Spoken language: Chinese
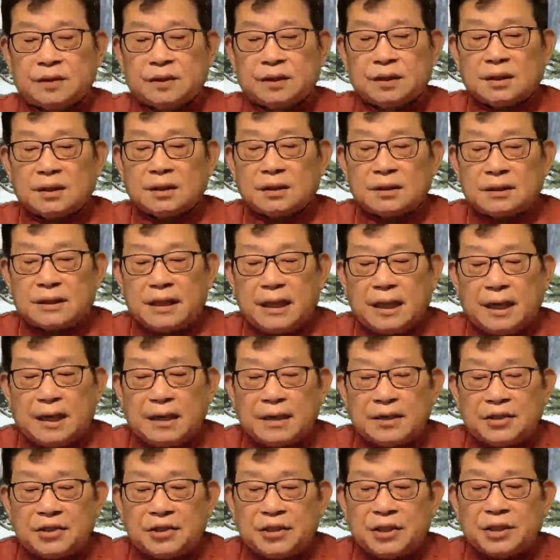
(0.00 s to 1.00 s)
这样的
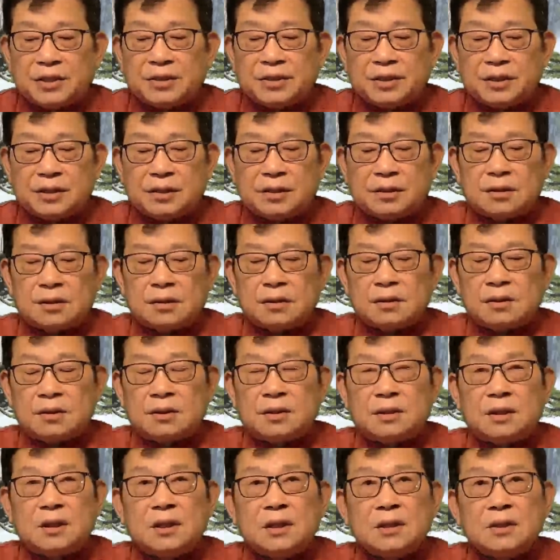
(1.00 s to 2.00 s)
形势，
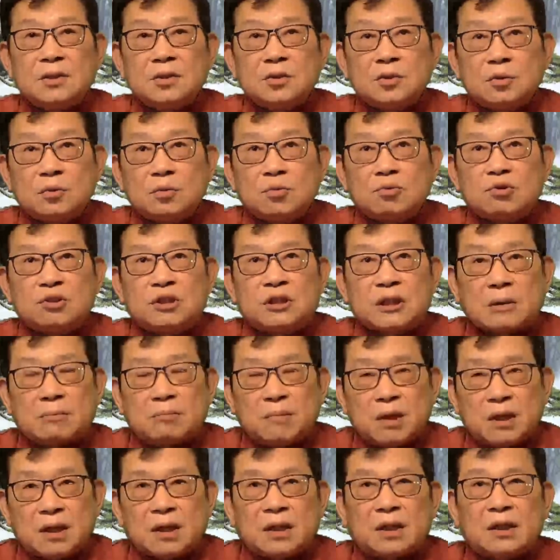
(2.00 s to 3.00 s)
印度怎
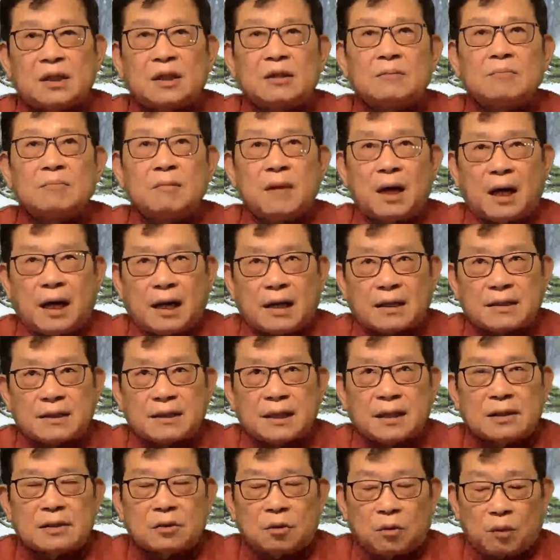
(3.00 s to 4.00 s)
么可能马
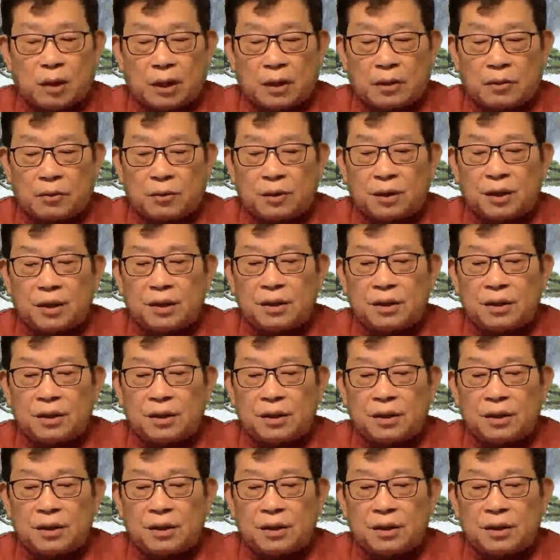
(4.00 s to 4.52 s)
上的挽回？